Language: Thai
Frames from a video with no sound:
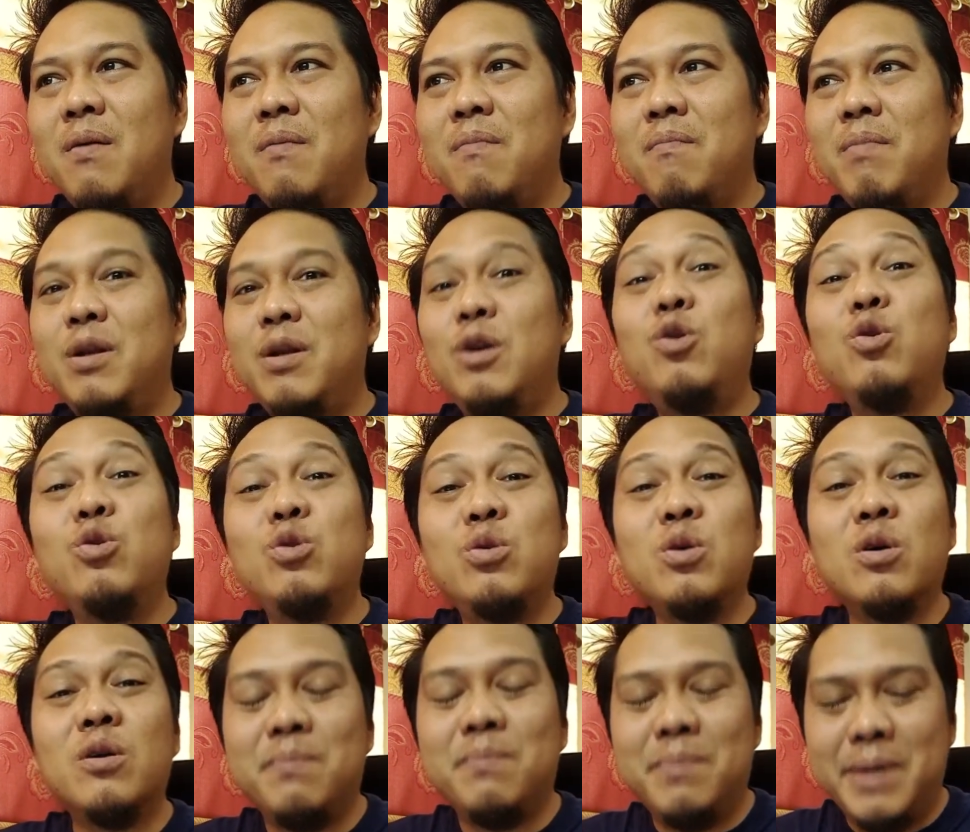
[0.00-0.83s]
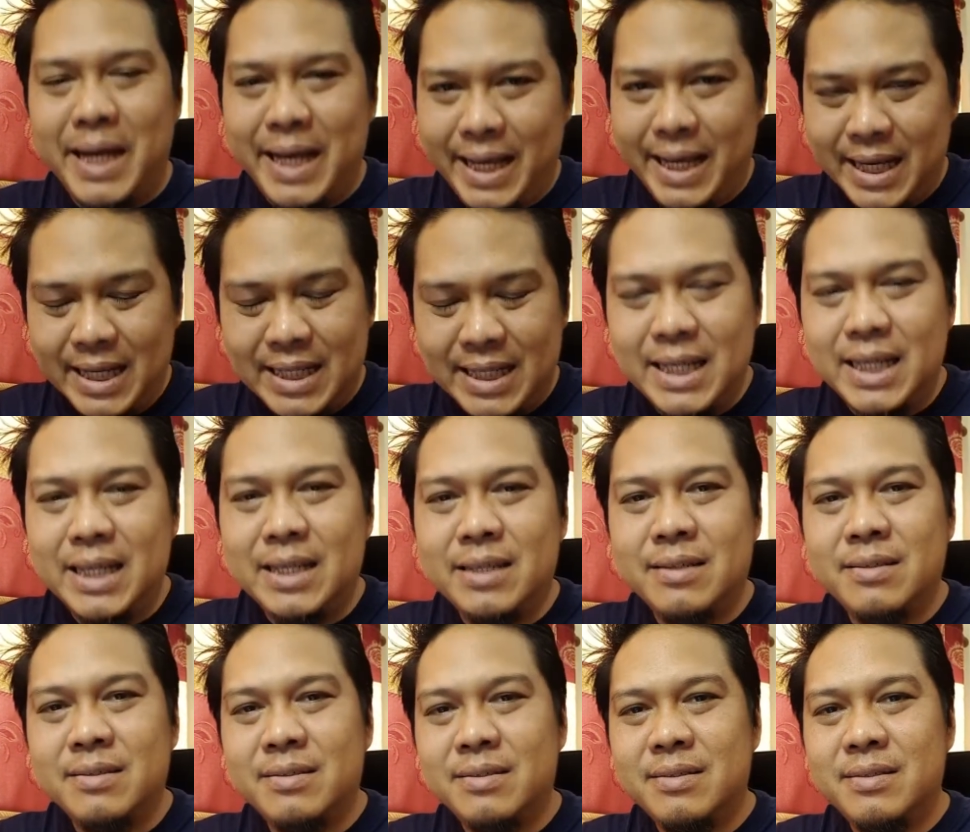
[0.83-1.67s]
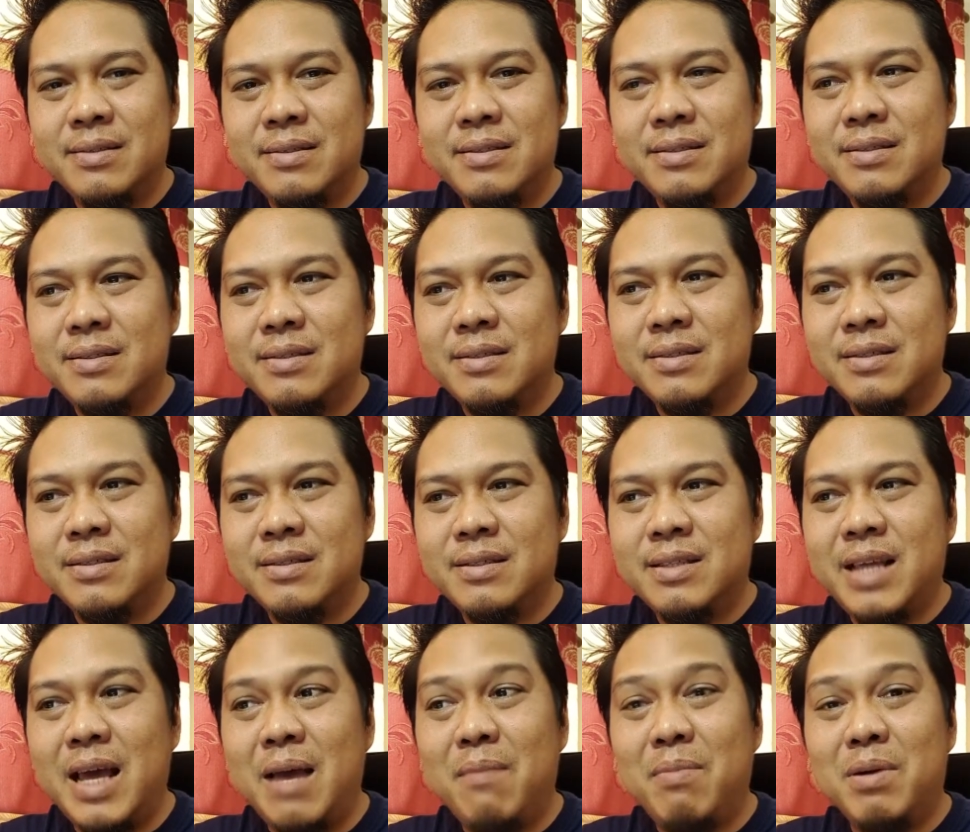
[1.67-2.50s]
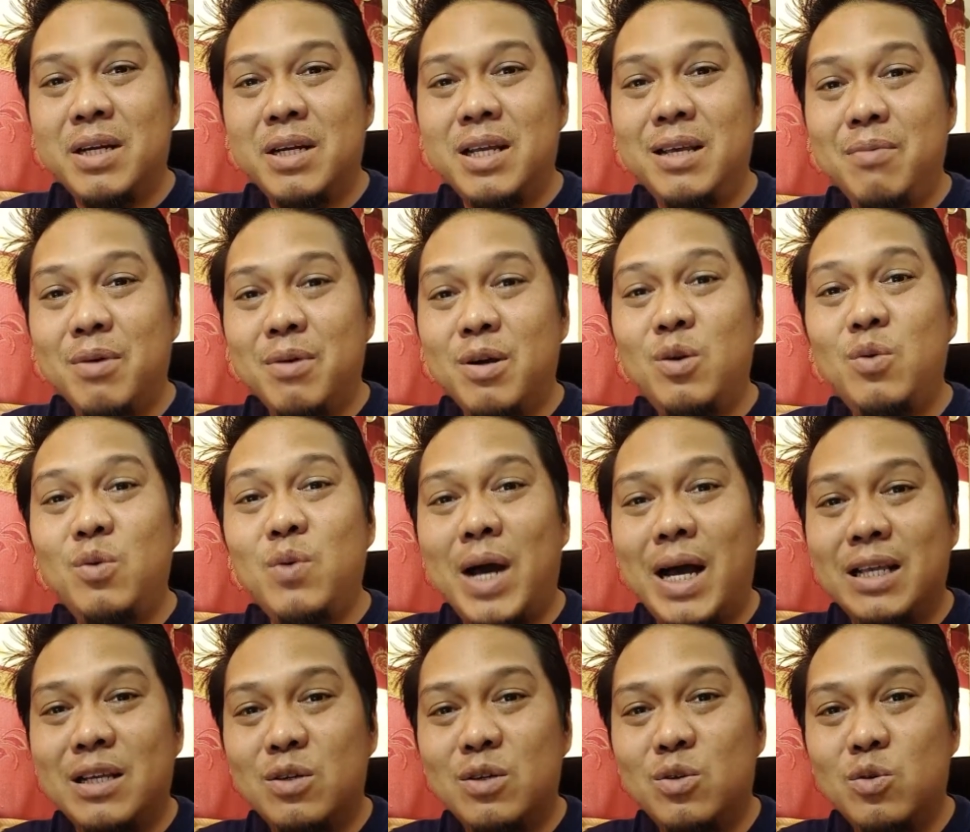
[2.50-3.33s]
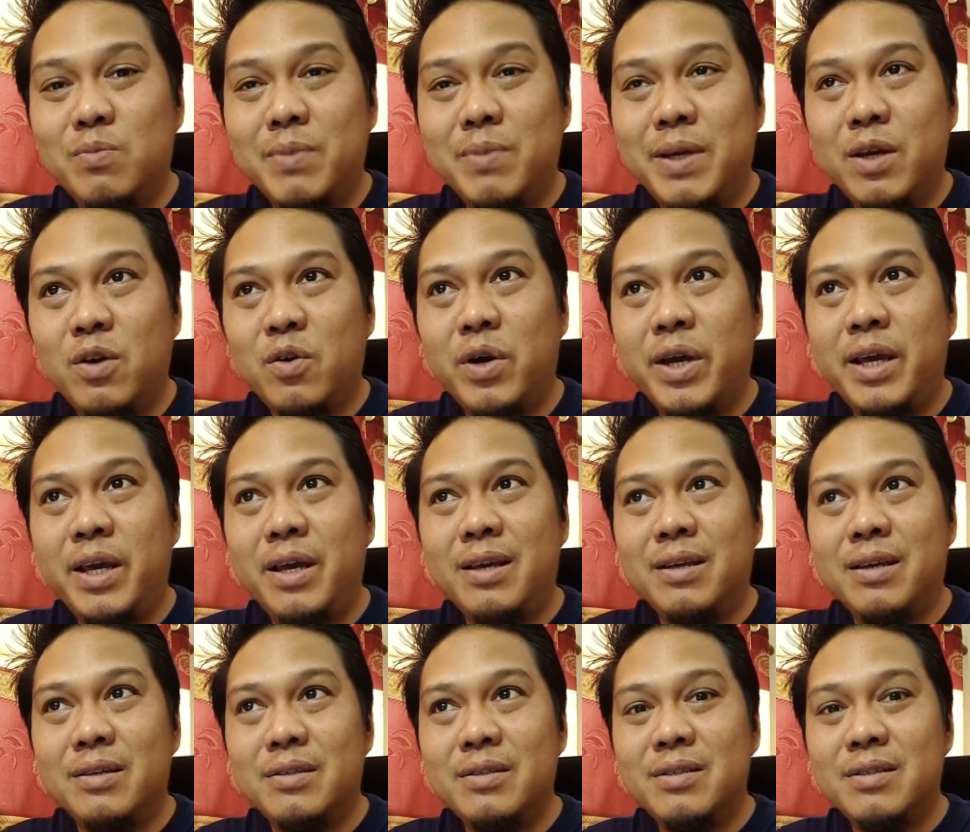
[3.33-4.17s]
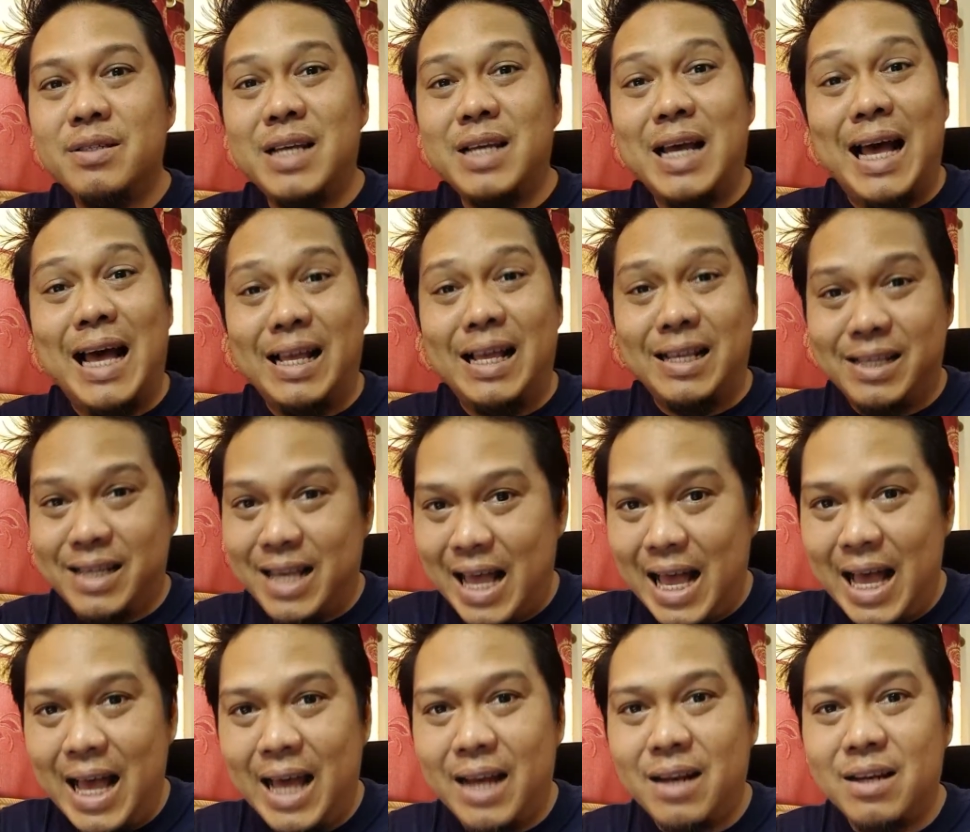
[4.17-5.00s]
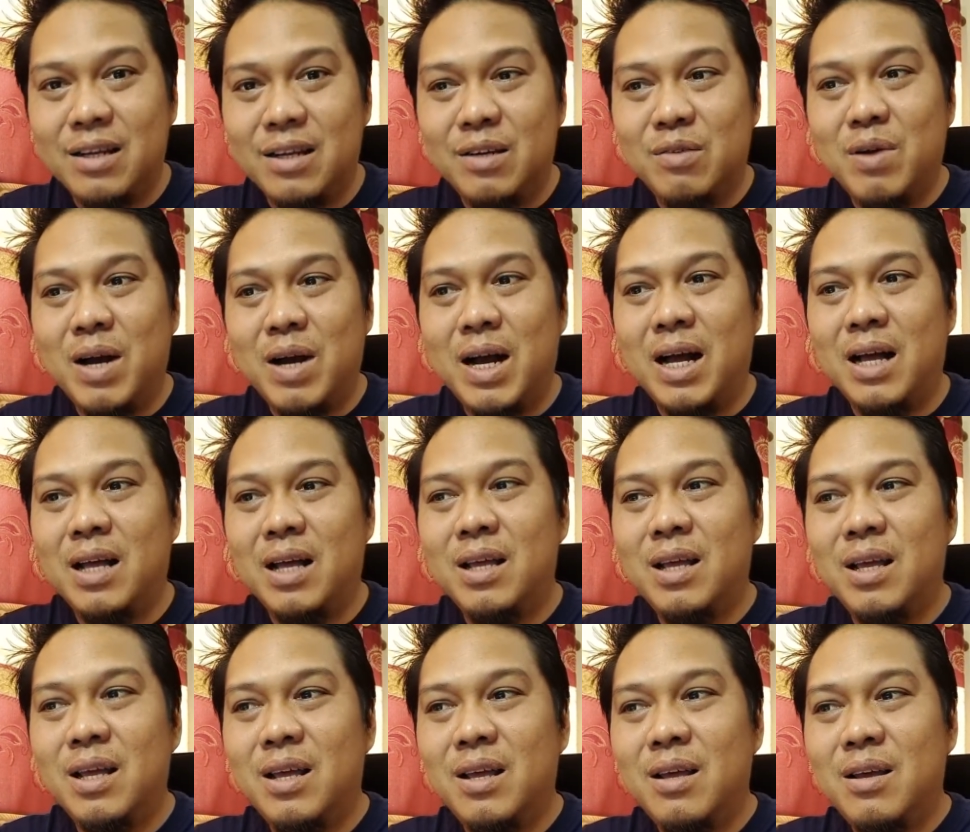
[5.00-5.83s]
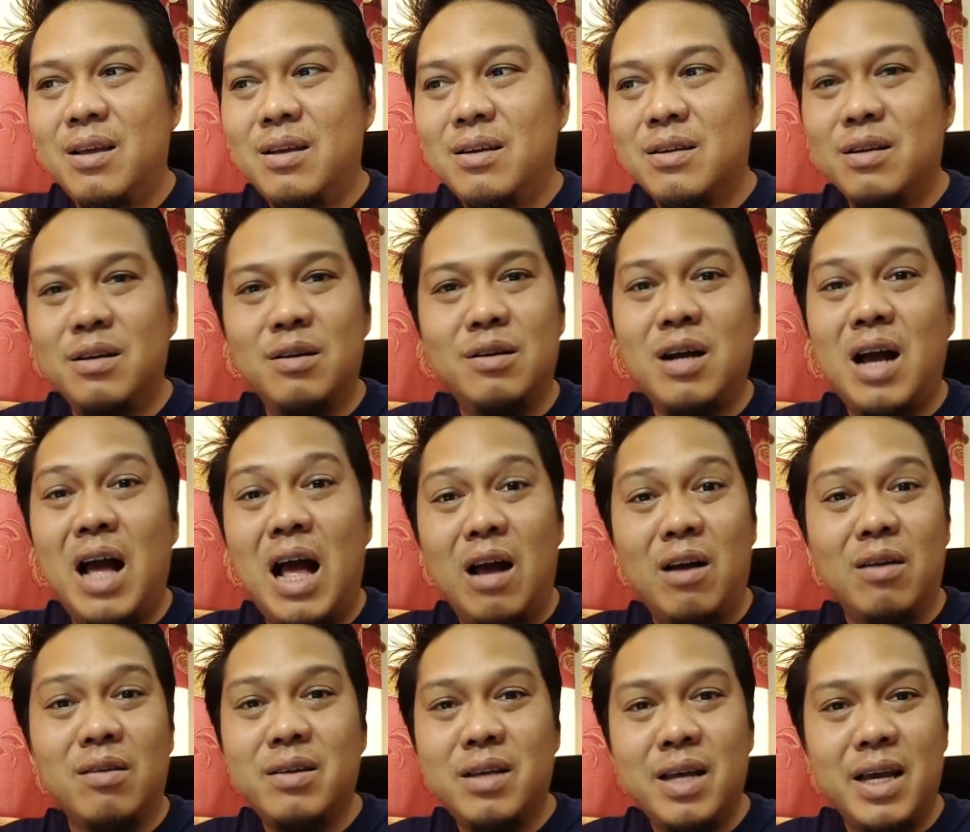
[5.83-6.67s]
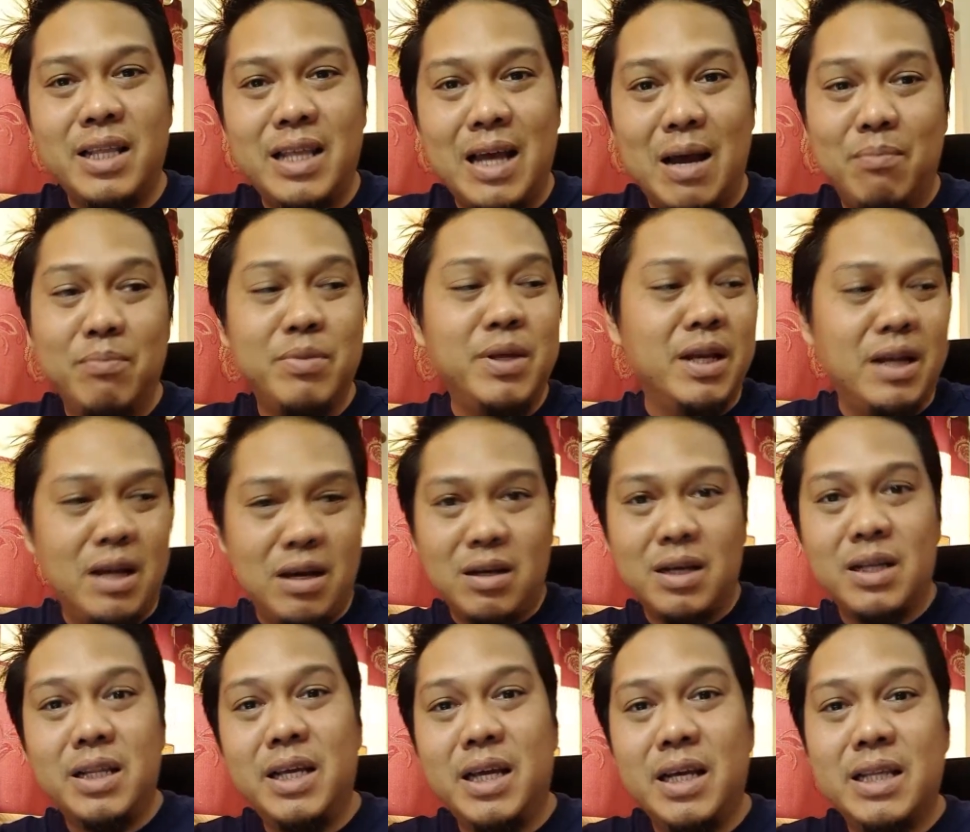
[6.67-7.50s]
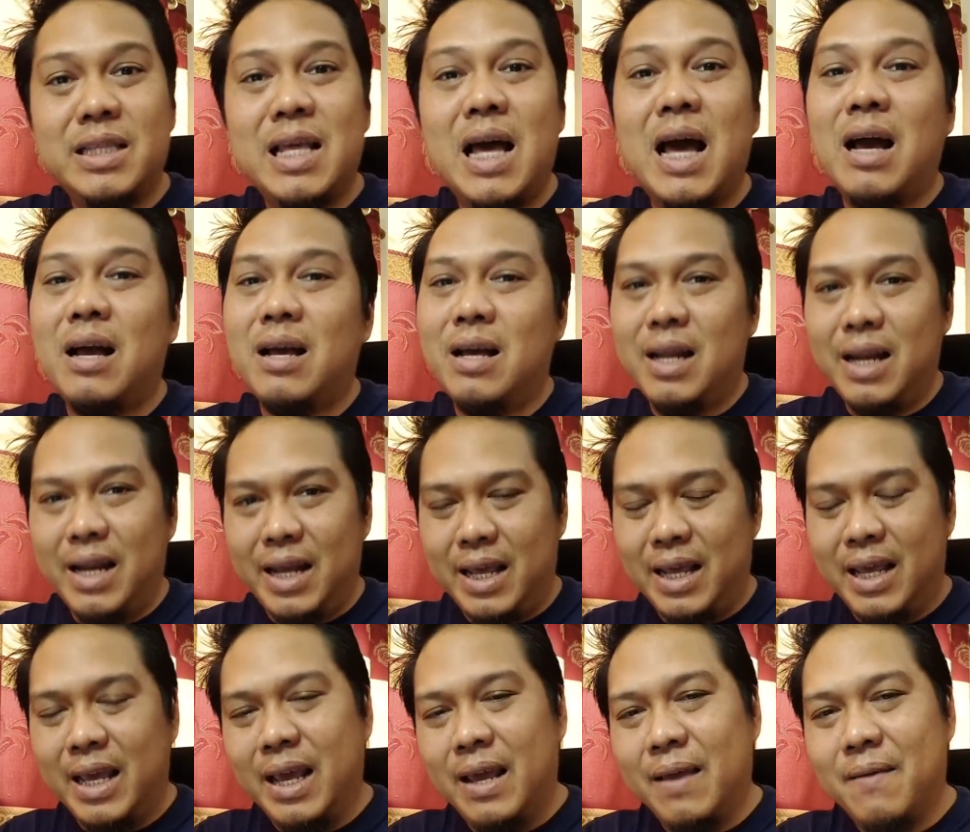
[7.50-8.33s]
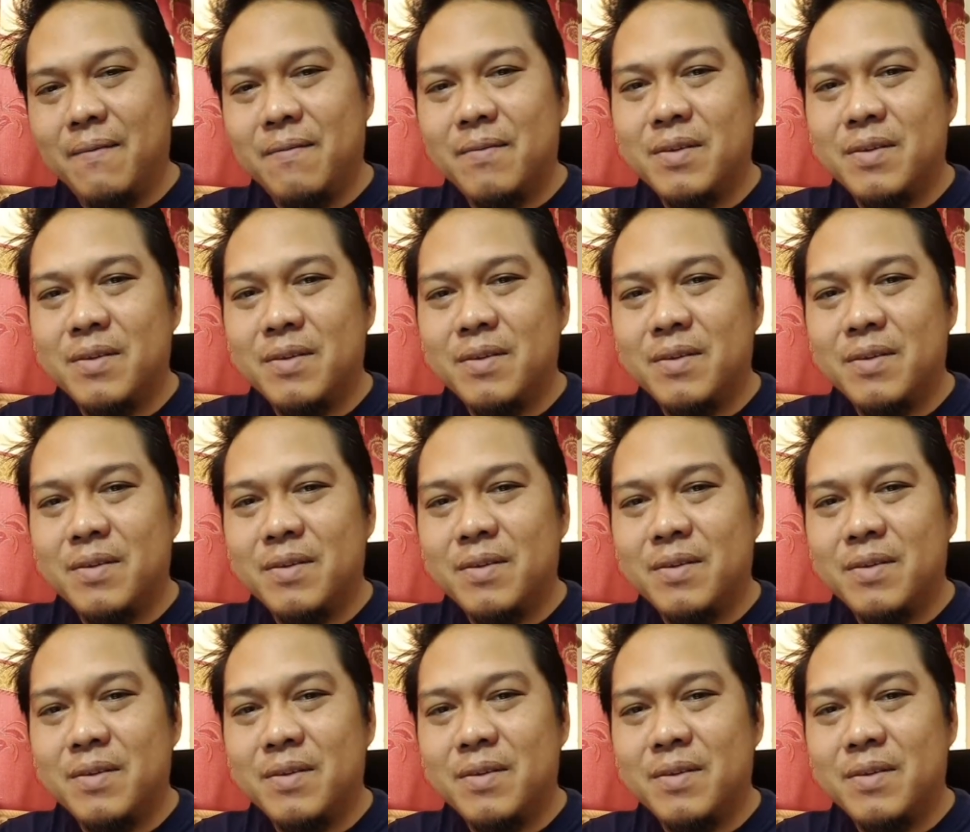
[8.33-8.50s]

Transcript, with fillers: มันดูสดใหม่ก็จริง แต่บางทีมันก็ดูอาจจะดูไม่ค่อยสะอาดสะอ้านหรือว่า คือก็อ่าแค่ทำเสร็จอ่ะแล้วนี่ก็ตั้ง อะไรเงี้ย